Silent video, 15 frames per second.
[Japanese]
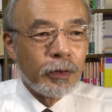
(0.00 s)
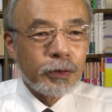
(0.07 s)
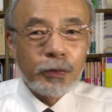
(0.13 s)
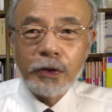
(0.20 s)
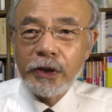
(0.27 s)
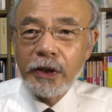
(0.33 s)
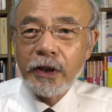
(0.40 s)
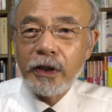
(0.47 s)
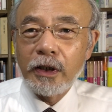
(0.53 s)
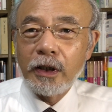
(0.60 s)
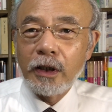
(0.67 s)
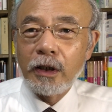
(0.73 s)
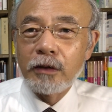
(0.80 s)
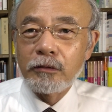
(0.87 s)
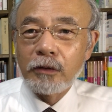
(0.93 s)
それで
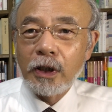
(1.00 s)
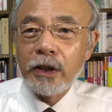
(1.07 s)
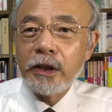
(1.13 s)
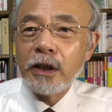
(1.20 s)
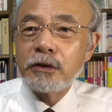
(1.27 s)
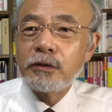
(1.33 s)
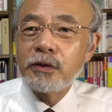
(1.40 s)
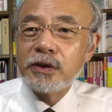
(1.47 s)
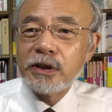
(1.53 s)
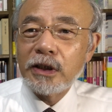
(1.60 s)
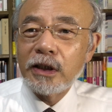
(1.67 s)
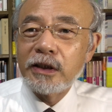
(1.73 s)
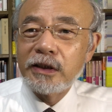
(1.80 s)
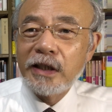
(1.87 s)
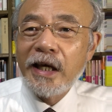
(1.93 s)
あの火薬を
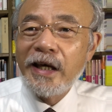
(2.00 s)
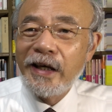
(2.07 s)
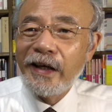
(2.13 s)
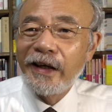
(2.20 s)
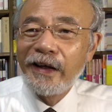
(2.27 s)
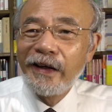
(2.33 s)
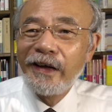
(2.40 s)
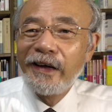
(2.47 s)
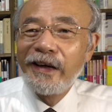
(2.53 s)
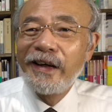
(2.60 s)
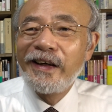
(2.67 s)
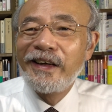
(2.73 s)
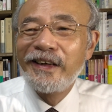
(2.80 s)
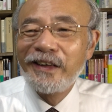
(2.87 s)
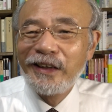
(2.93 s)
使って
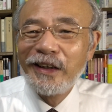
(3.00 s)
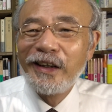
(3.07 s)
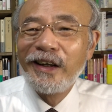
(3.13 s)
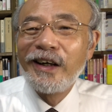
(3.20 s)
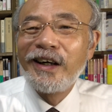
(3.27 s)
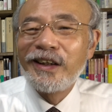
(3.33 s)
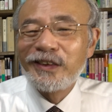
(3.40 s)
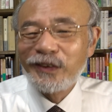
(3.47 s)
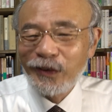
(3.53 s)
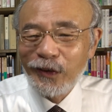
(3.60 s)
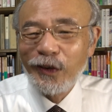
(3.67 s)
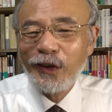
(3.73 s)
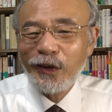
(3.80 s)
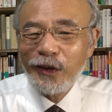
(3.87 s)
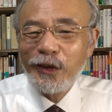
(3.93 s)
あ
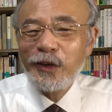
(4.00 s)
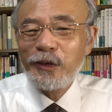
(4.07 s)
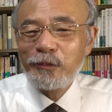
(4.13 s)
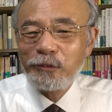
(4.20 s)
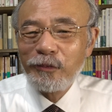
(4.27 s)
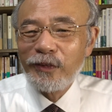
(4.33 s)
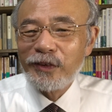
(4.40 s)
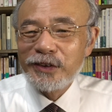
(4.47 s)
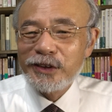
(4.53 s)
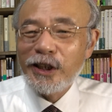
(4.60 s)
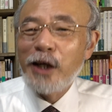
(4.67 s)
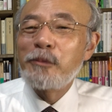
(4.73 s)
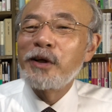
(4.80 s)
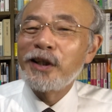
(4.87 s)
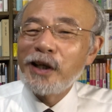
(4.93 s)
の
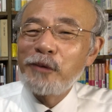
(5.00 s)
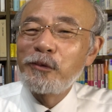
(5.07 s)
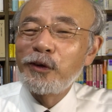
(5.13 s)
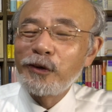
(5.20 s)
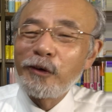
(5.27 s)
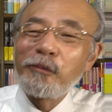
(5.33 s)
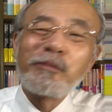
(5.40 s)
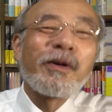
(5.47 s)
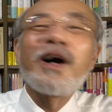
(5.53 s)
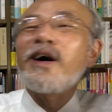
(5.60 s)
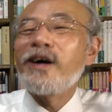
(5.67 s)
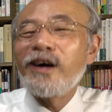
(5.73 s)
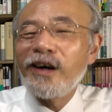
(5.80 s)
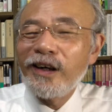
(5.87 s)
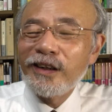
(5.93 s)
邪魔なものを
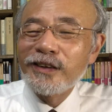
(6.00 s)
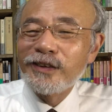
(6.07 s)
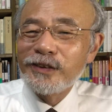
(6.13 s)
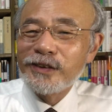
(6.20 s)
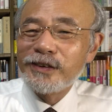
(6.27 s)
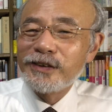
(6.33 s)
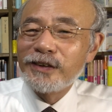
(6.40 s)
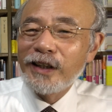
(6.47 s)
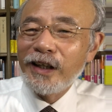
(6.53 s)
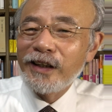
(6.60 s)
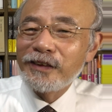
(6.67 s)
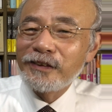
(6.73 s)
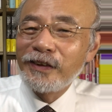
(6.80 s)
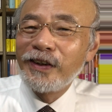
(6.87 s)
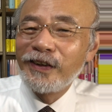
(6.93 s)
バーンと
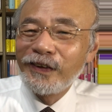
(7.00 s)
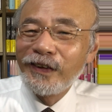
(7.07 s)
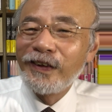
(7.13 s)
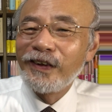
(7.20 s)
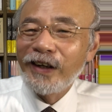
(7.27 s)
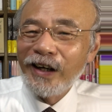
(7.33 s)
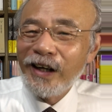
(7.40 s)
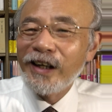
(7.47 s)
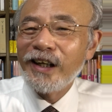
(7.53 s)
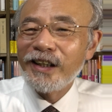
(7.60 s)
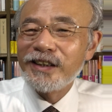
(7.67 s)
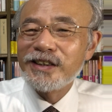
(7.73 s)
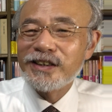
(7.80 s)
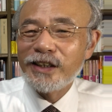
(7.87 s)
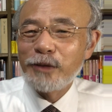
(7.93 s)
あの破
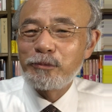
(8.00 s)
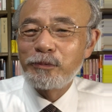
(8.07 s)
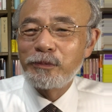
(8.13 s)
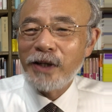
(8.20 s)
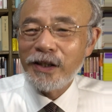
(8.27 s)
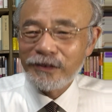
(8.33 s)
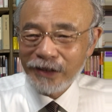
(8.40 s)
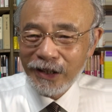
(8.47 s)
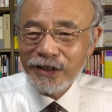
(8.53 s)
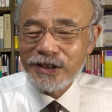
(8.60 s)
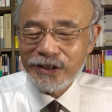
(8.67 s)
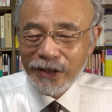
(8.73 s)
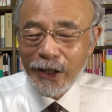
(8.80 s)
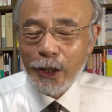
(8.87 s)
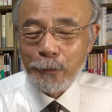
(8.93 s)
壊して爆破
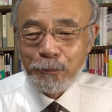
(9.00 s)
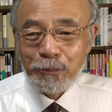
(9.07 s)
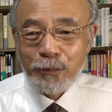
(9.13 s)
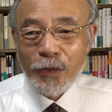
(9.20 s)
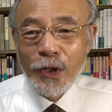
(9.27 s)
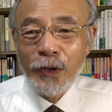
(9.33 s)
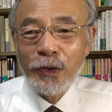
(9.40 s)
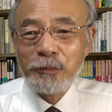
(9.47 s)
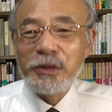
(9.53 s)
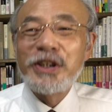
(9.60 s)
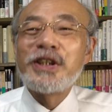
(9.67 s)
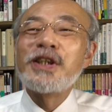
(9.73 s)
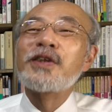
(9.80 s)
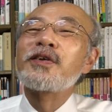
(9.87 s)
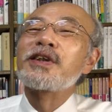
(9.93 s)
して道
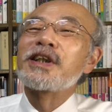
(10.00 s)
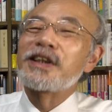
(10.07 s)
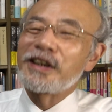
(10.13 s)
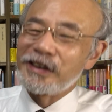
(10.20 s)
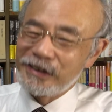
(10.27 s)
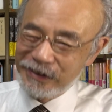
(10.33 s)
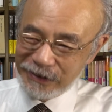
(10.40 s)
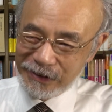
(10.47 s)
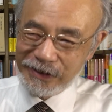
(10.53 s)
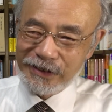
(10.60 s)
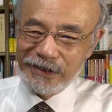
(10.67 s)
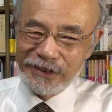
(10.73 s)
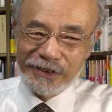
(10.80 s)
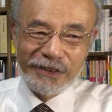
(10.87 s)
広げたんです。